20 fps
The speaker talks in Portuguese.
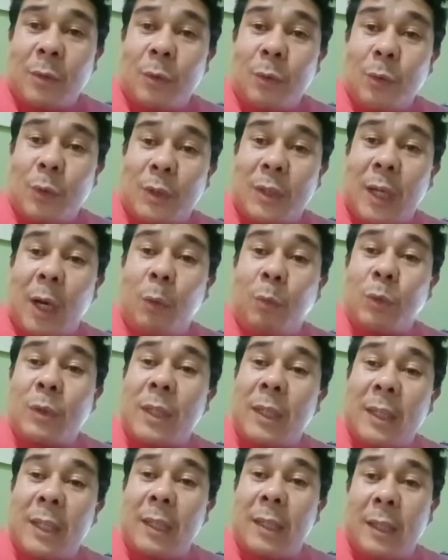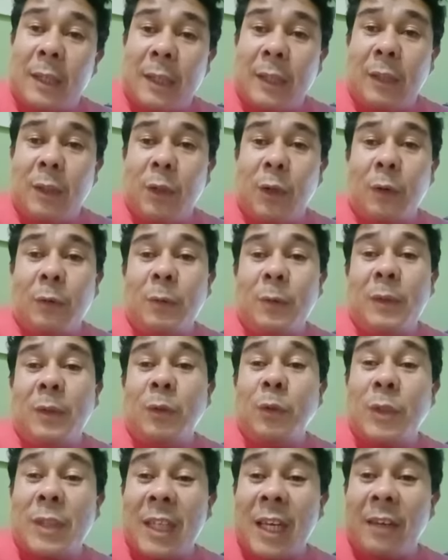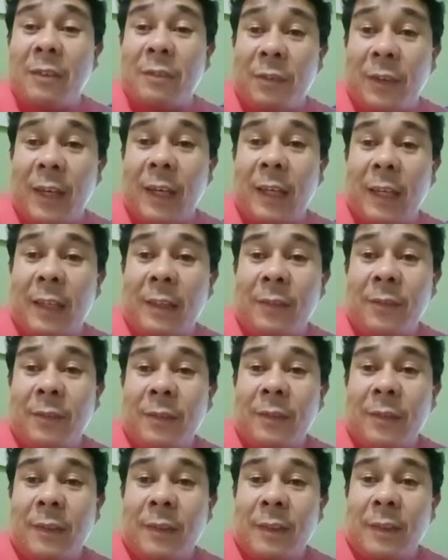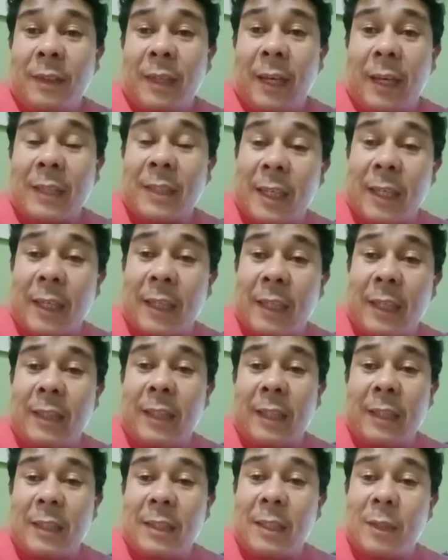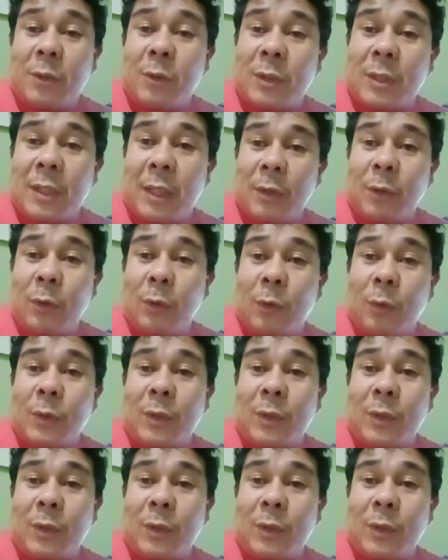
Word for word: O Salmo 139 nos revela essa grandeza do Senhor.